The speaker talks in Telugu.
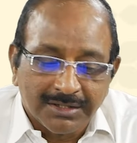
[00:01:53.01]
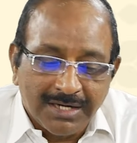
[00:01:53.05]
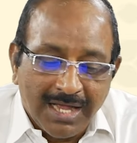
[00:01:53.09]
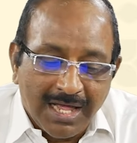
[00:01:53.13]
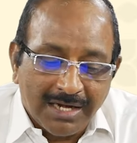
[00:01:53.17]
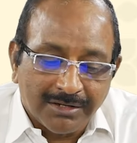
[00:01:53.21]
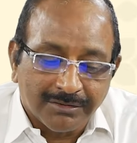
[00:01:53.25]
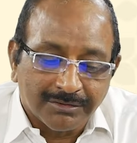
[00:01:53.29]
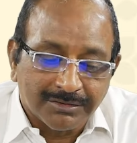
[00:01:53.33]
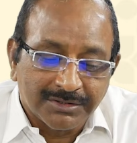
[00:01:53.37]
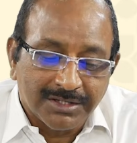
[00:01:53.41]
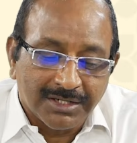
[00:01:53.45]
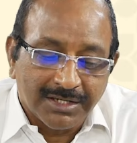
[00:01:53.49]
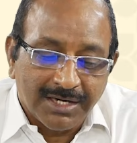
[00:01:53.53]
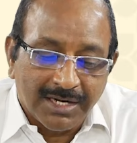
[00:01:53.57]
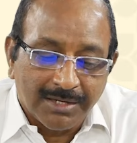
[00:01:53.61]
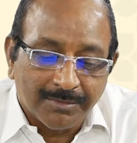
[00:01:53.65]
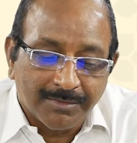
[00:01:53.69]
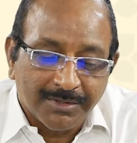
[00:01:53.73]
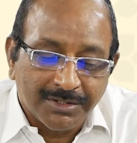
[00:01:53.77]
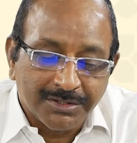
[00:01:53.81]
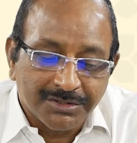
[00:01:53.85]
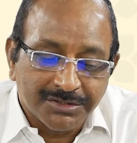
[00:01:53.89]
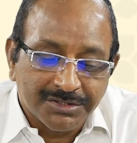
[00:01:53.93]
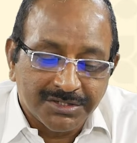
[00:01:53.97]
నాలుగు వందల
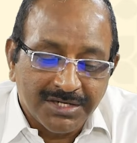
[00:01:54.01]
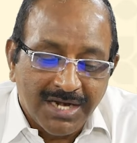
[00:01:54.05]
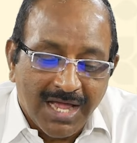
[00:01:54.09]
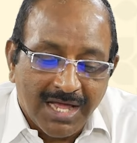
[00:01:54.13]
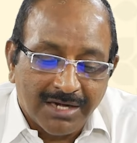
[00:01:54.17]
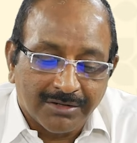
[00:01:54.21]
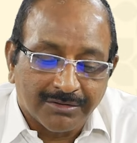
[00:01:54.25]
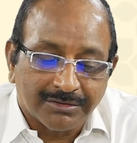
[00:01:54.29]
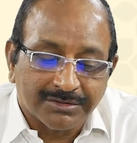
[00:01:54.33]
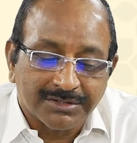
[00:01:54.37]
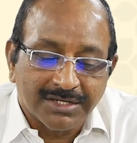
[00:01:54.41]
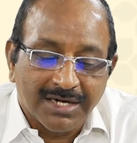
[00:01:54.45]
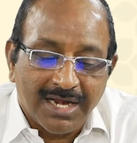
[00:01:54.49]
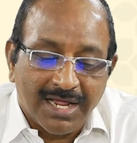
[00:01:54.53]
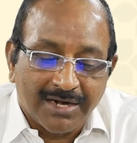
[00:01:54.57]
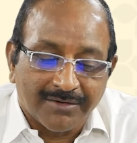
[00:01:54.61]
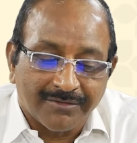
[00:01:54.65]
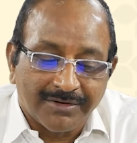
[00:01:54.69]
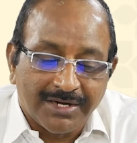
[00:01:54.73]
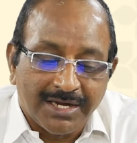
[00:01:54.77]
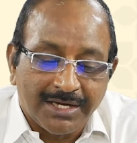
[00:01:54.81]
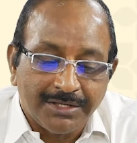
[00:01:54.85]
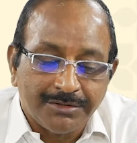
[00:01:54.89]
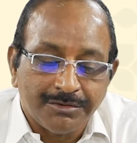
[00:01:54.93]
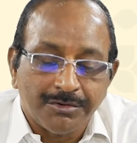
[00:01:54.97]
నలభై నుంచి నాలుగు వందల
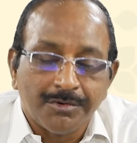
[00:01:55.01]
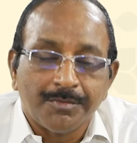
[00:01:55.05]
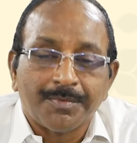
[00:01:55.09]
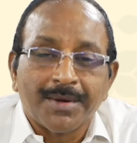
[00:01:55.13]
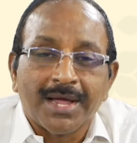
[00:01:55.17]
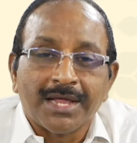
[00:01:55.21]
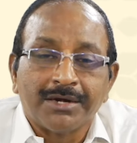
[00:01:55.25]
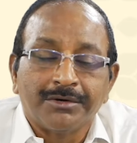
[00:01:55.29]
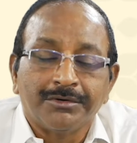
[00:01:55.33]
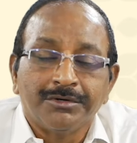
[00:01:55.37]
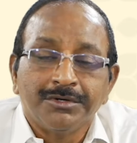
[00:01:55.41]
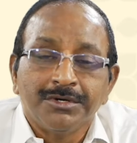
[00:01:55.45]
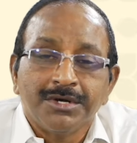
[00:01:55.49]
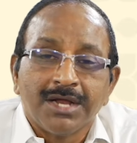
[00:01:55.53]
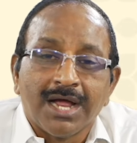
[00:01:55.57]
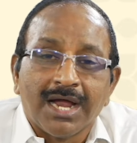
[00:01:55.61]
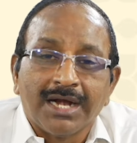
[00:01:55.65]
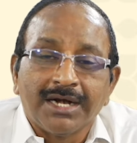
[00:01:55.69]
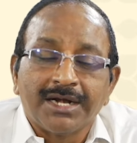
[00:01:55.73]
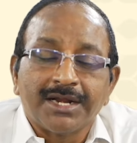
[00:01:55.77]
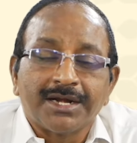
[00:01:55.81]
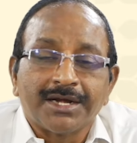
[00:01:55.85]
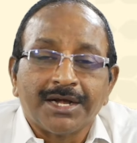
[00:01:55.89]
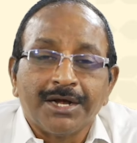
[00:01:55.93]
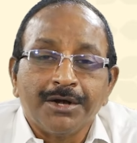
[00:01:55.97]
అరవై ఐదు రూపాయలు
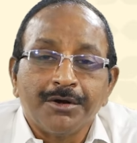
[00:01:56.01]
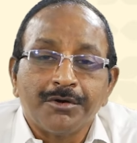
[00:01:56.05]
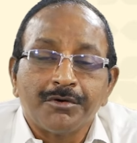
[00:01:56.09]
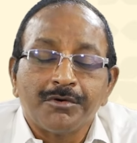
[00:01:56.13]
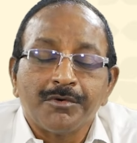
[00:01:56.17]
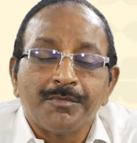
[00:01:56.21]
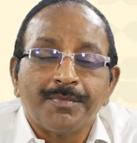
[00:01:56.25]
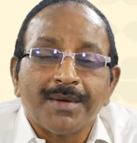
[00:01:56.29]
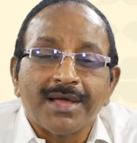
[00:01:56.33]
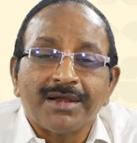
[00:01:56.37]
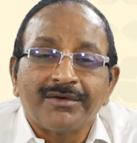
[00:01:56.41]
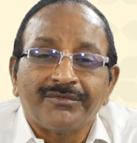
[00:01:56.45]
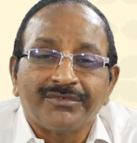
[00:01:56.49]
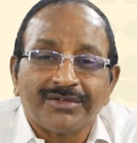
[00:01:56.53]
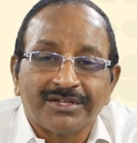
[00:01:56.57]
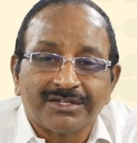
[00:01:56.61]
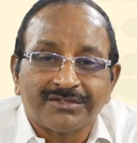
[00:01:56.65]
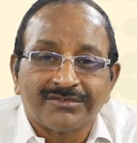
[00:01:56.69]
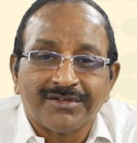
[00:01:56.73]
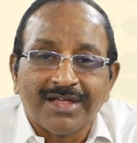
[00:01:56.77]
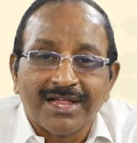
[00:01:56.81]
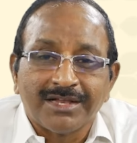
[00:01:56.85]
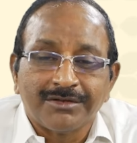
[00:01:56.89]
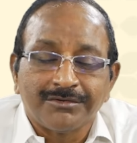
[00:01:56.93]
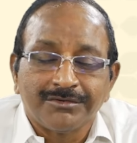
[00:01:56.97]
అంటే రెండు రూపాయలు
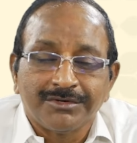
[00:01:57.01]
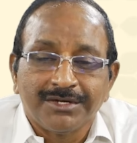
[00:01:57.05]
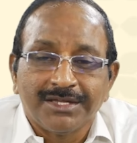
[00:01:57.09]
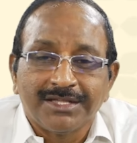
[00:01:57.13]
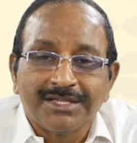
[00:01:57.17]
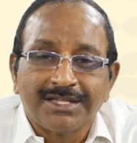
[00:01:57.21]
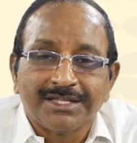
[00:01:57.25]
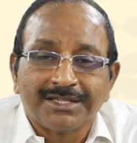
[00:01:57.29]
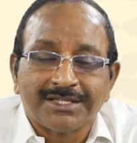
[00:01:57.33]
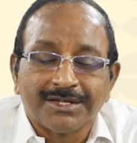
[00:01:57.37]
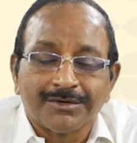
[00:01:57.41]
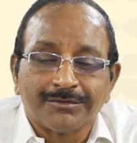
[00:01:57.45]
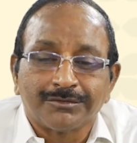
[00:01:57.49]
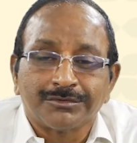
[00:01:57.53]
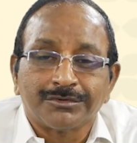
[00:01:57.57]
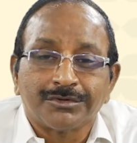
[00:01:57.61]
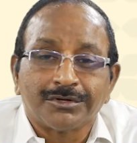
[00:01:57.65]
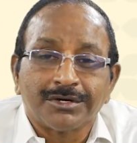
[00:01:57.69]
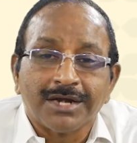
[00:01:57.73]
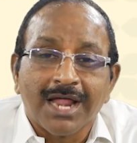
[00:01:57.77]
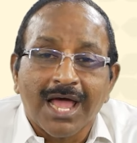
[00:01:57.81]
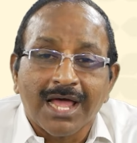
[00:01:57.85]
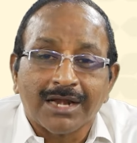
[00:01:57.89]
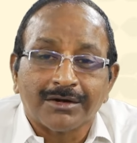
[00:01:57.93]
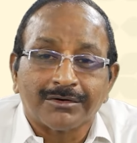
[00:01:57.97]
ఫేస్ వాల్యూ ఏదైతే ఉందో
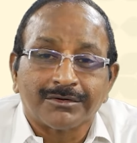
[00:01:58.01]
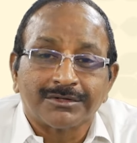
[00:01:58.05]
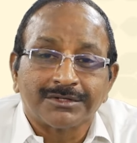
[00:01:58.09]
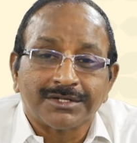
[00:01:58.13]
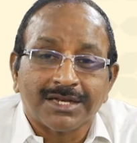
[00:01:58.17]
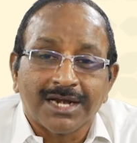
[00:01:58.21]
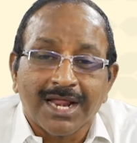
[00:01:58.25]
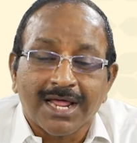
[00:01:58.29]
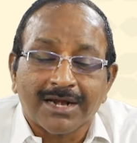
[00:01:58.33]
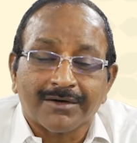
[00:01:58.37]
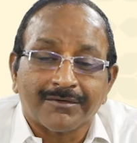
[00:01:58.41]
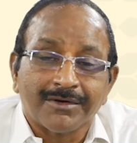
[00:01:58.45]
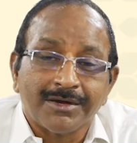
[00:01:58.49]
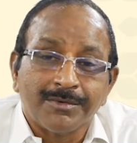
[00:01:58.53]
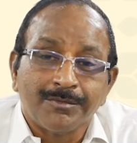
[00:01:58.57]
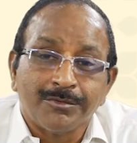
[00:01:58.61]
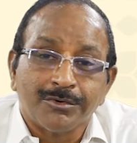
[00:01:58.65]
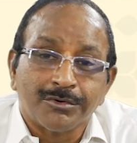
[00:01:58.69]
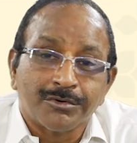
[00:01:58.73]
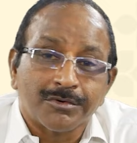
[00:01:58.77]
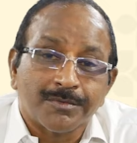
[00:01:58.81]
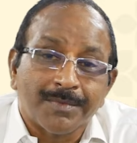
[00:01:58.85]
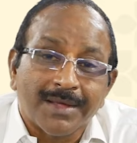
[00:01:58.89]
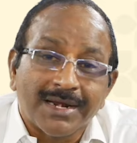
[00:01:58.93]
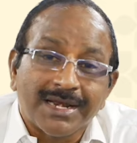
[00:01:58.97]
నాలుగు వందల అరవై
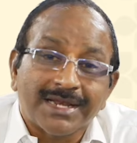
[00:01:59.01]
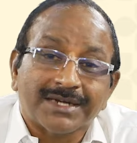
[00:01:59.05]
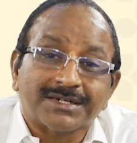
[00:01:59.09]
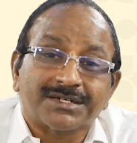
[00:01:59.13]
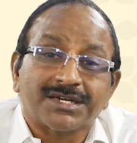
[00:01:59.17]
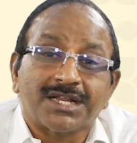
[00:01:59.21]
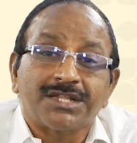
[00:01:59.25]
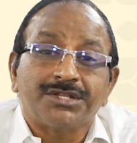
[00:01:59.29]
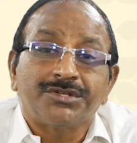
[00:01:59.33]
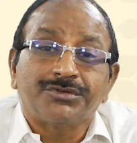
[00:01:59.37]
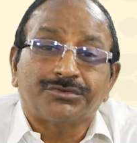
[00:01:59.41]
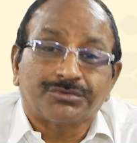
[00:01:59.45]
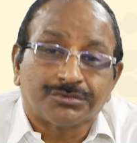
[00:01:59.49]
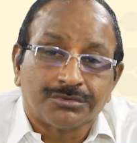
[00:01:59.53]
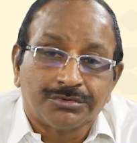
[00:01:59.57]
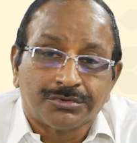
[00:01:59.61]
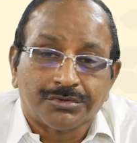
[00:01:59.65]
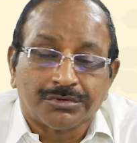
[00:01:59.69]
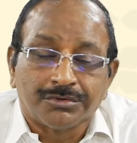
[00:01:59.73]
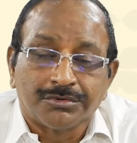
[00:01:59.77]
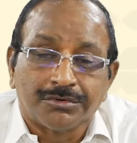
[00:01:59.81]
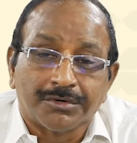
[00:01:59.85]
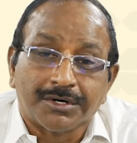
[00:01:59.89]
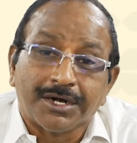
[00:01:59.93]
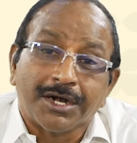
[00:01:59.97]
మూడు రూపాయలు ఎక్స్ట్రా
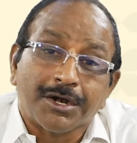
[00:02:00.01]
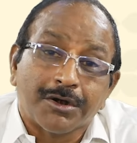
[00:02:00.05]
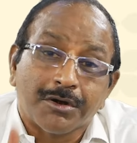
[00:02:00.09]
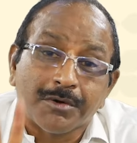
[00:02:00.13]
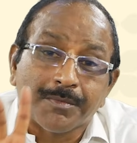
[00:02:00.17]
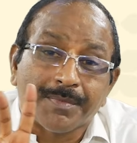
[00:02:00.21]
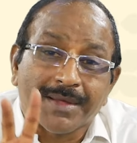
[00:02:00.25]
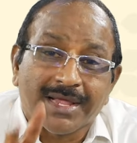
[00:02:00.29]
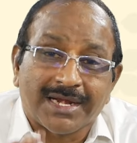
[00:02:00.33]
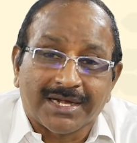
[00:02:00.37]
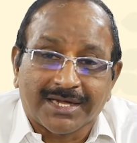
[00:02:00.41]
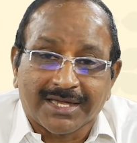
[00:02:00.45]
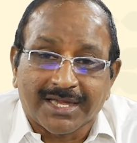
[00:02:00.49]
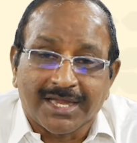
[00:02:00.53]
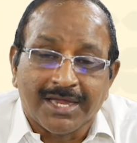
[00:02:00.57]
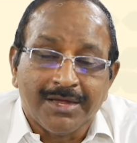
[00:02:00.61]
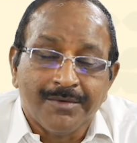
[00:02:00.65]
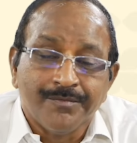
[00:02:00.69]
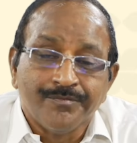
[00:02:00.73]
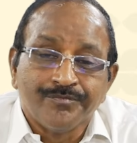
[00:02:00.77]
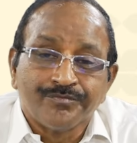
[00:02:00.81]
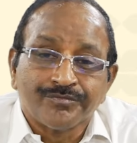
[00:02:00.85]
తీసుకుంటుండు రెండు రూపాయలకే